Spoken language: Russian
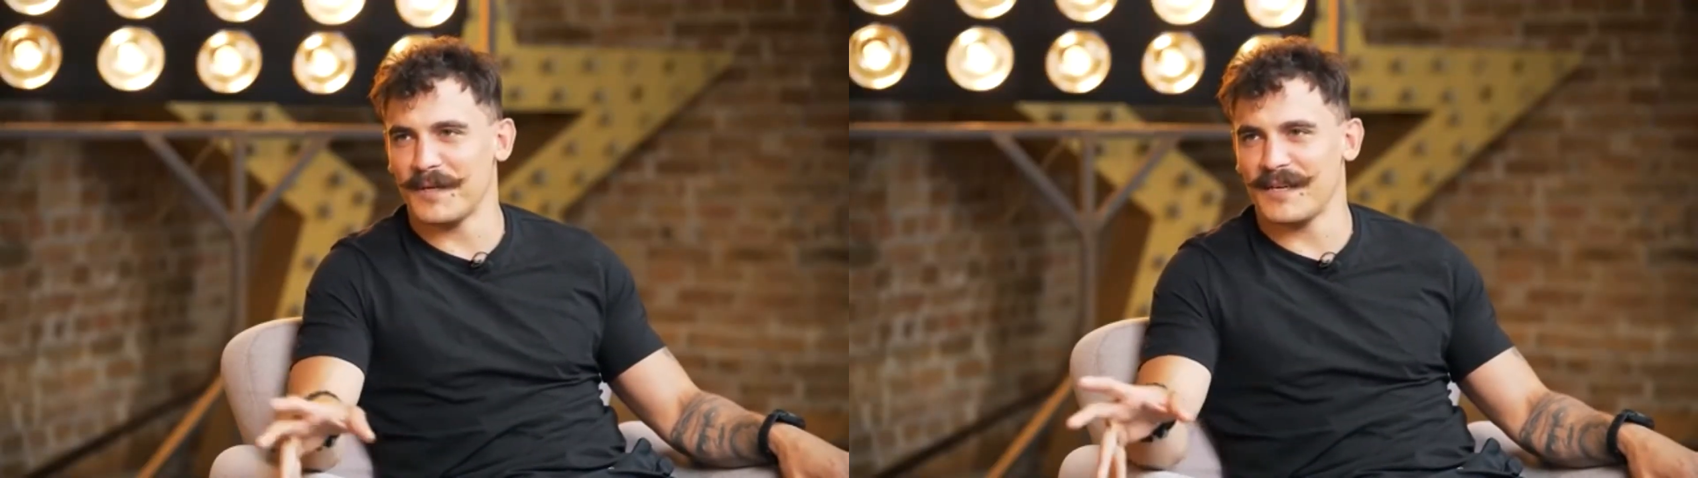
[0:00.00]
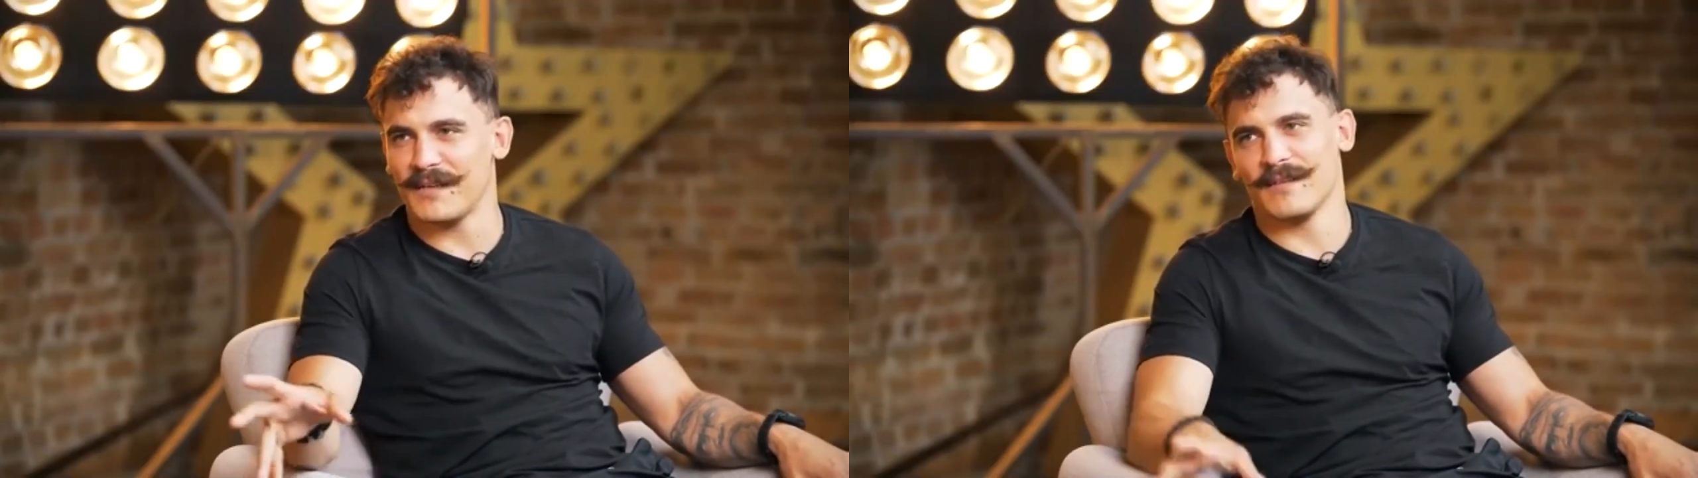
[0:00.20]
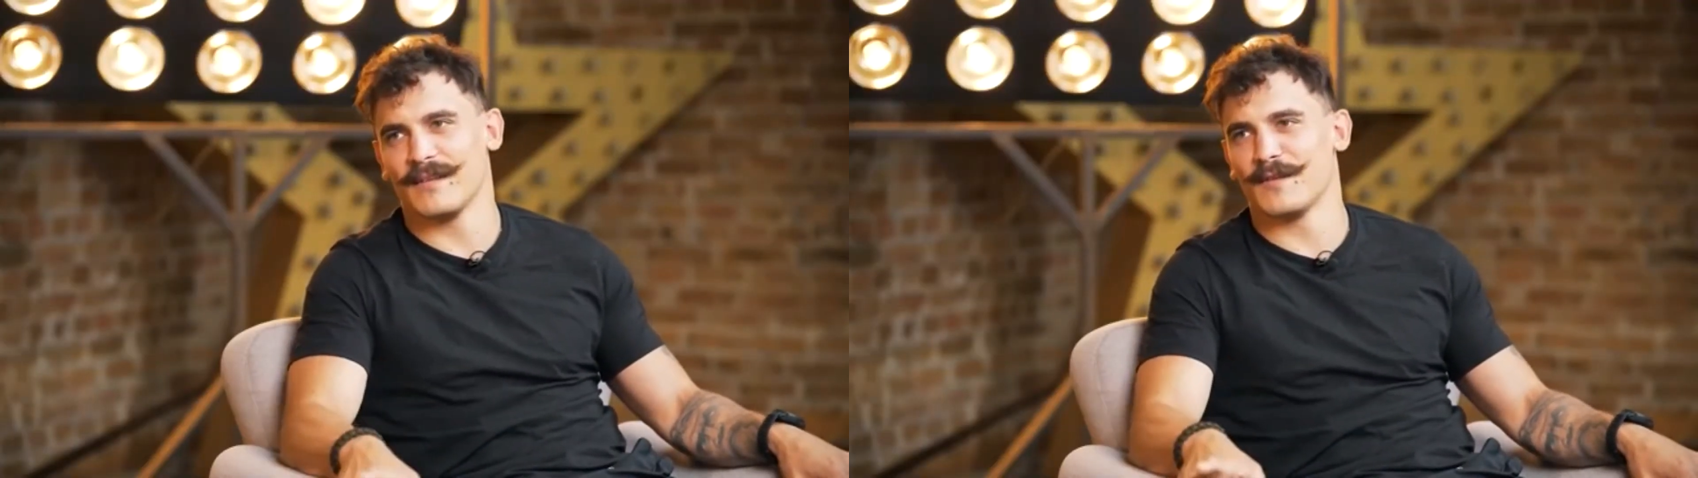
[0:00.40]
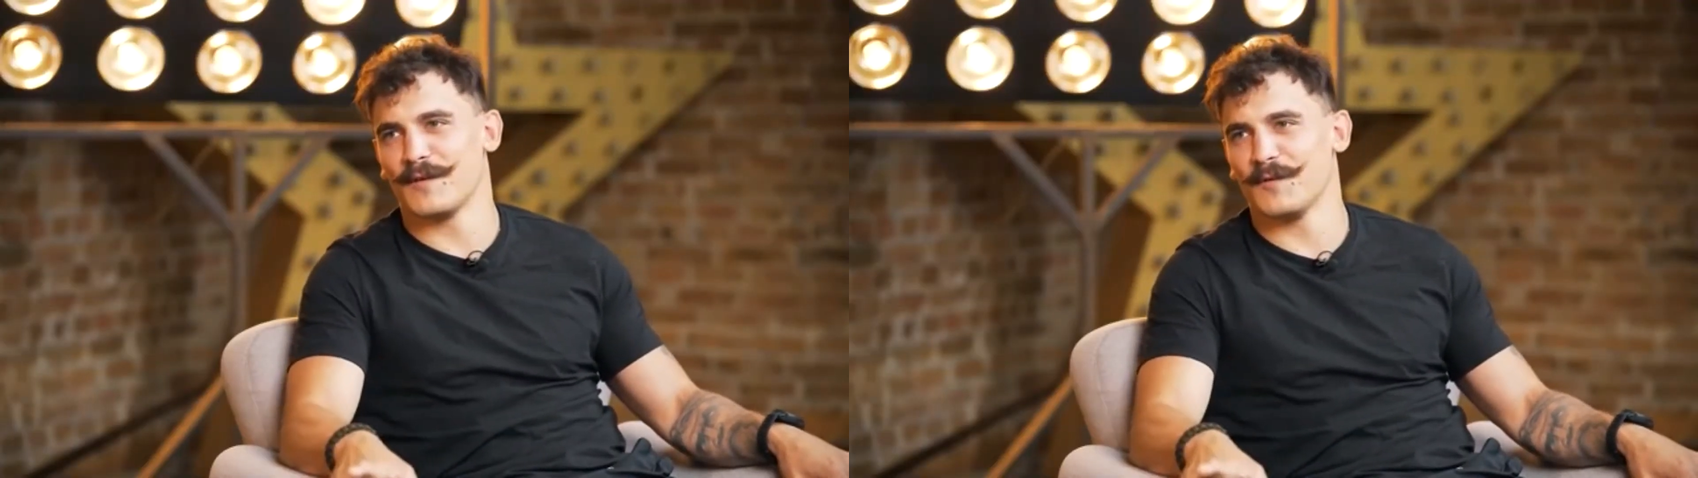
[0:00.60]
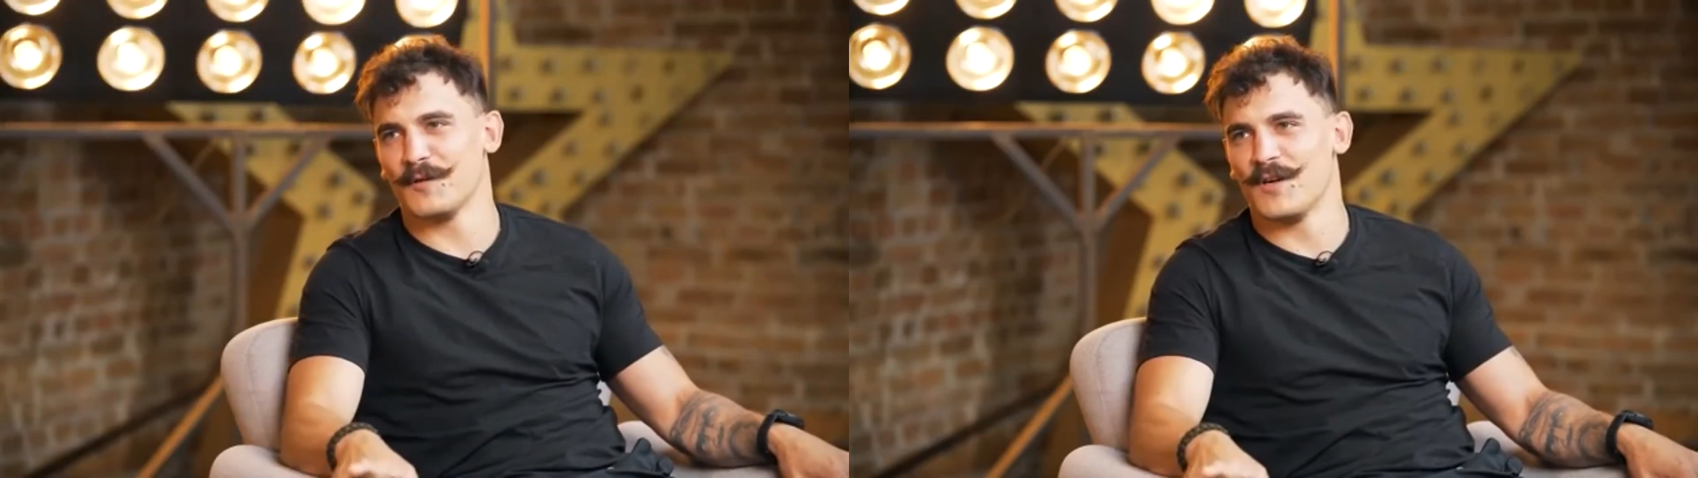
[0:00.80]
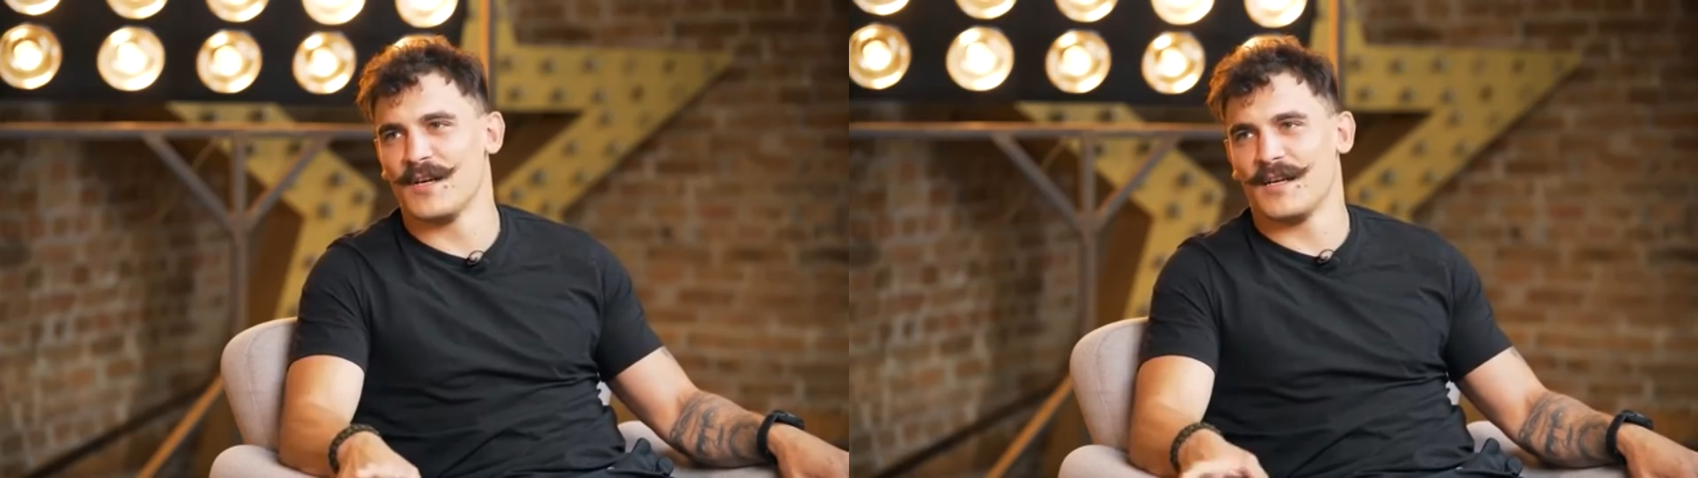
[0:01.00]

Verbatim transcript: поехал на интервью.